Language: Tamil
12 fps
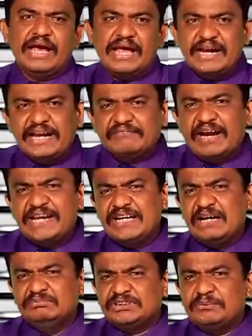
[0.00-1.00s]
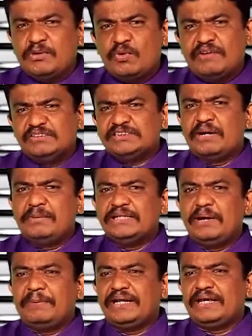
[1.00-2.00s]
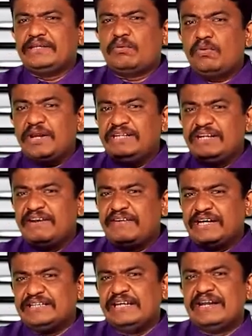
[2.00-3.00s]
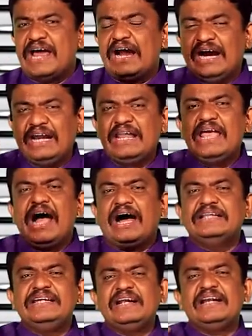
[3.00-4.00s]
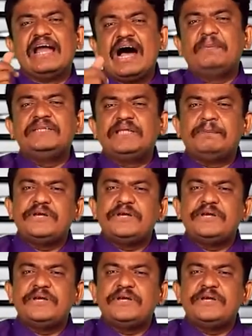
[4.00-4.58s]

எங்கட வணிகம் உணவு சம்பந்தப்பட்ட இந்த குறைந்த இதில் நாங்கள் அதிக லாபத்தை